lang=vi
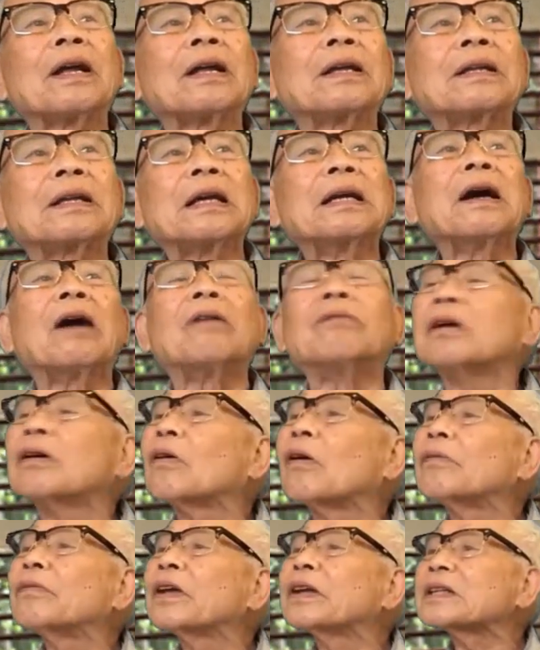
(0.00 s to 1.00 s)
thì chính ông
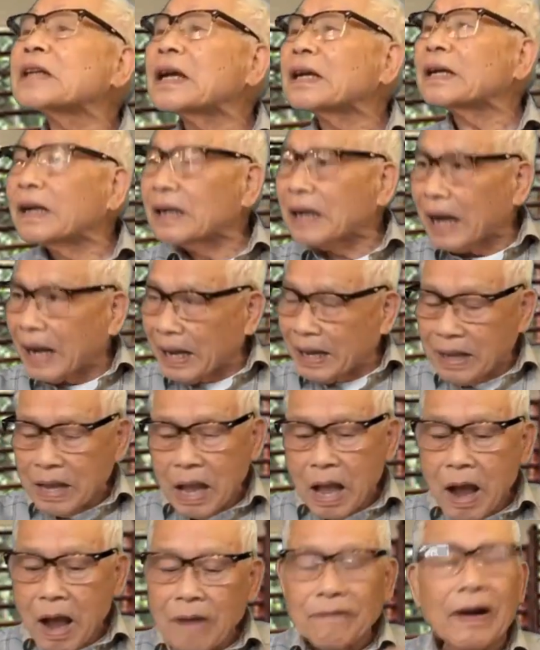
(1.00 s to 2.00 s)
ấy có viết sách kể lại.
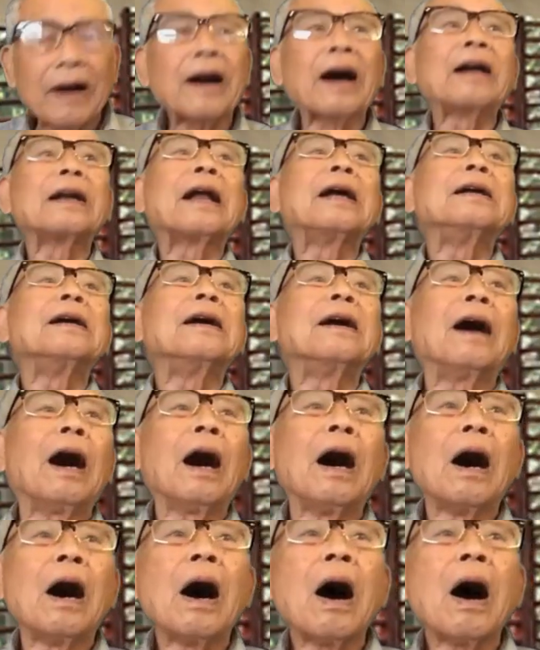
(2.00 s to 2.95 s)
Và gần đây nữa,